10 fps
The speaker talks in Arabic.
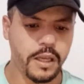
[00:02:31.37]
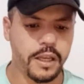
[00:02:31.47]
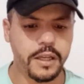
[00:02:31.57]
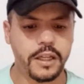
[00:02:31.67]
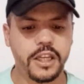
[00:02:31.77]

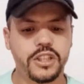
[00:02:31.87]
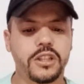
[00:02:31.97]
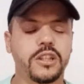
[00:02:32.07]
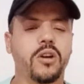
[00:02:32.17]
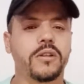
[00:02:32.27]
هنا كيجي
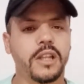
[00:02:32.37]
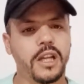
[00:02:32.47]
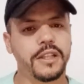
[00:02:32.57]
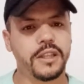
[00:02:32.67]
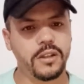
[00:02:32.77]
الدور ديال
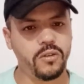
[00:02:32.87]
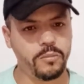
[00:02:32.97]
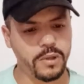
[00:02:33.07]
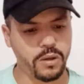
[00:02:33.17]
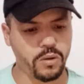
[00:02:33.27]
هذا النوع
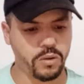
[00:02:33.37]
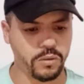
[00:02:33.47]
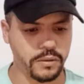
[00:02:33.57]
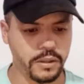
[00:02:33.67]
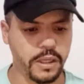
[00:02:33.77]
من
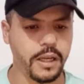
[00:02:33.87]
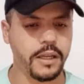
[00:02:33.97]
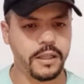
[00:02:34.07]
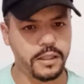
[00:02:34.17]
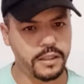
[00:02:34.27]
القروض
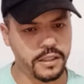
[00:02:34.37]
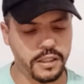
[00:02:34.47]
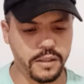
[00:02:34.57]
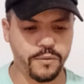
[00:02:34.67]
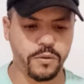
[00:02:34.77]
اي
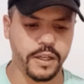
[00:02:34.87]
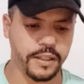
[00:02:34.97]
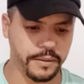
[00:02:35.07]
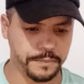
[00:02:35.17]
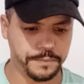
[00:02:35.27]
كريدي
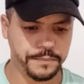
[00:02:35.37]
فوقاني